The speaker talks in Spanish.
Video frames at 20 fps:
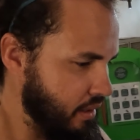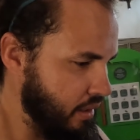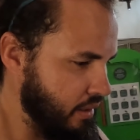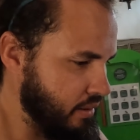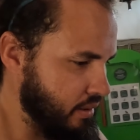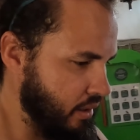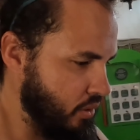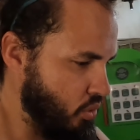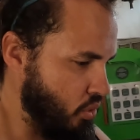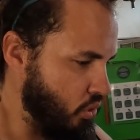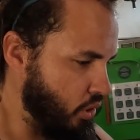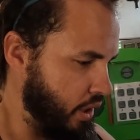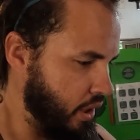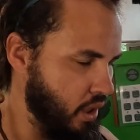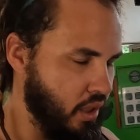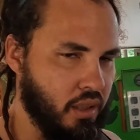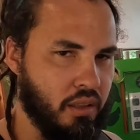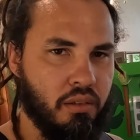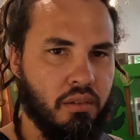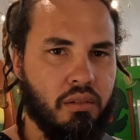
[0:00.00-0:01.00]
de ese
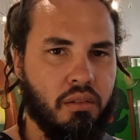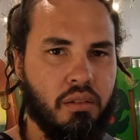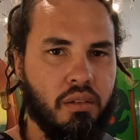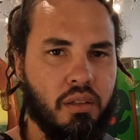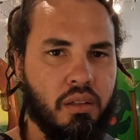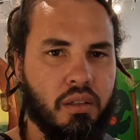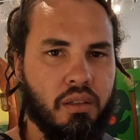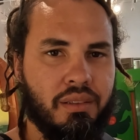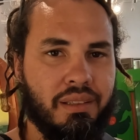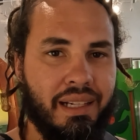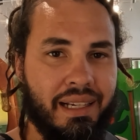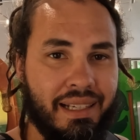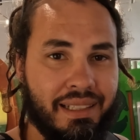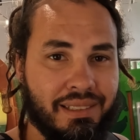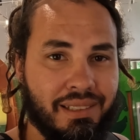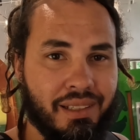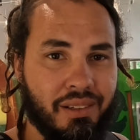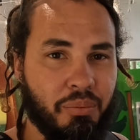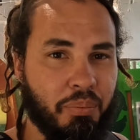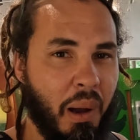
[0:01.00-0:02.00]
coquí.
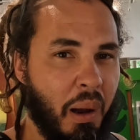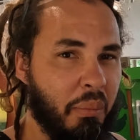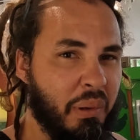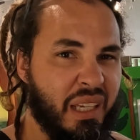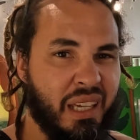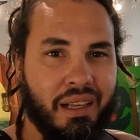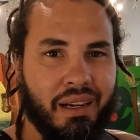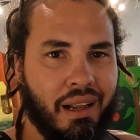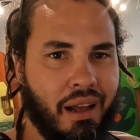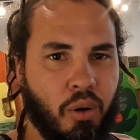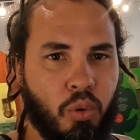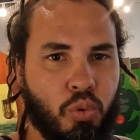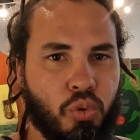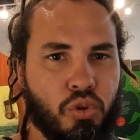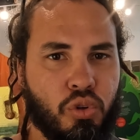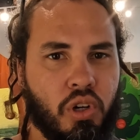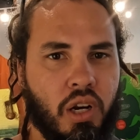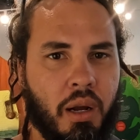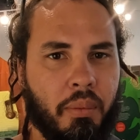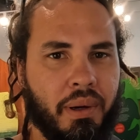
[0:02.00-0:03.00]
13, y para mí
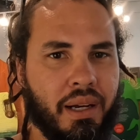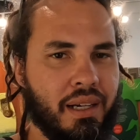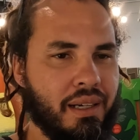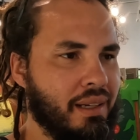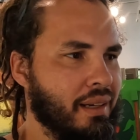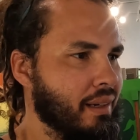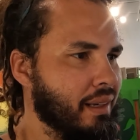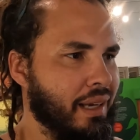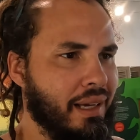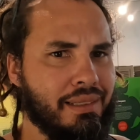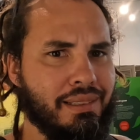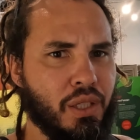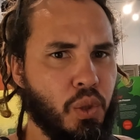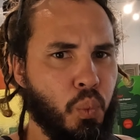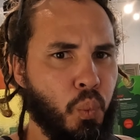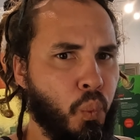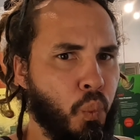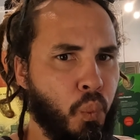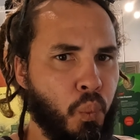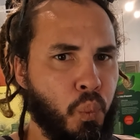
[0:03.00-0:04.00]
uno nada más el que hace
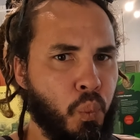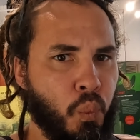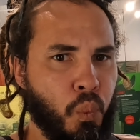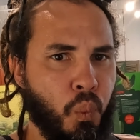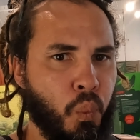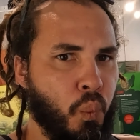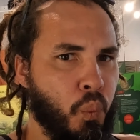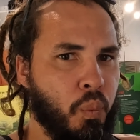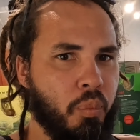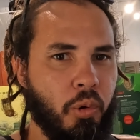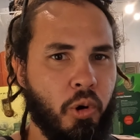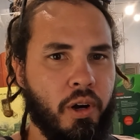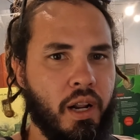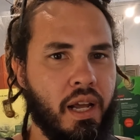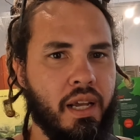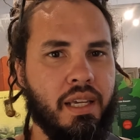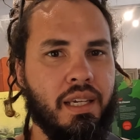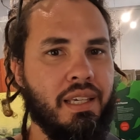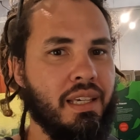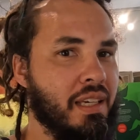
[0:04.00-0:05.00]
por
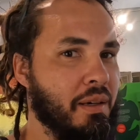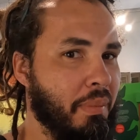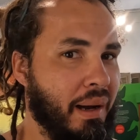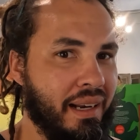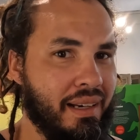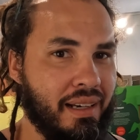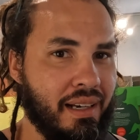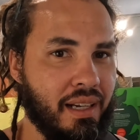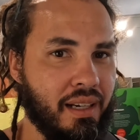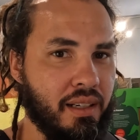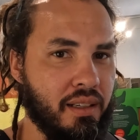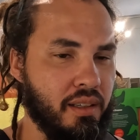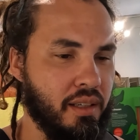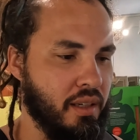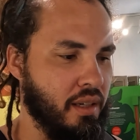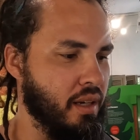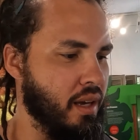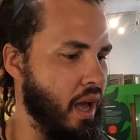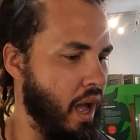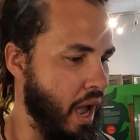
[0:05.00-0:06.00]
ahí y más nada.
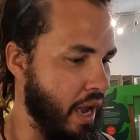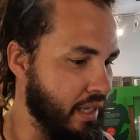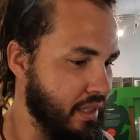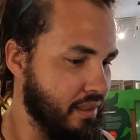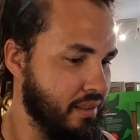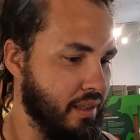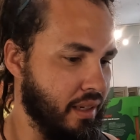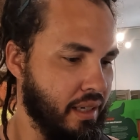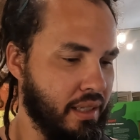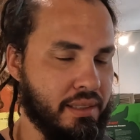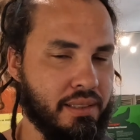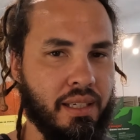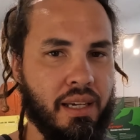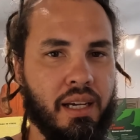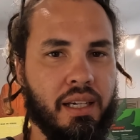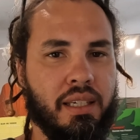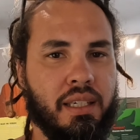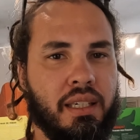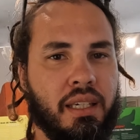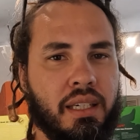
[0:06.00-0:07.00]
Hay 13
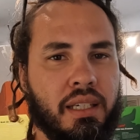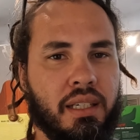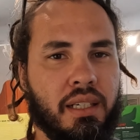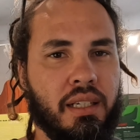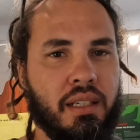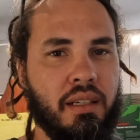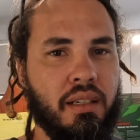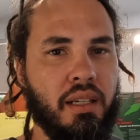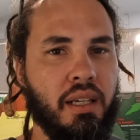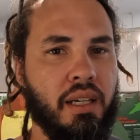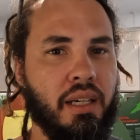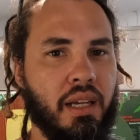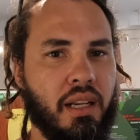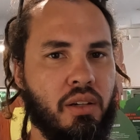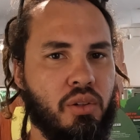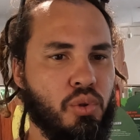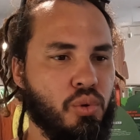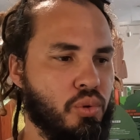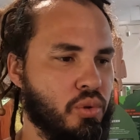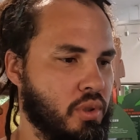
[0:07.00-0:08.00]
aquí en el, en
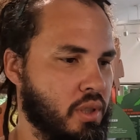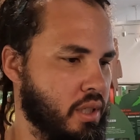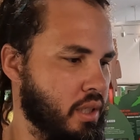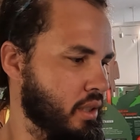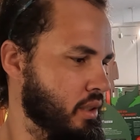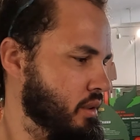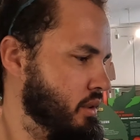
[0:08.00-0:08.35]
el yunque.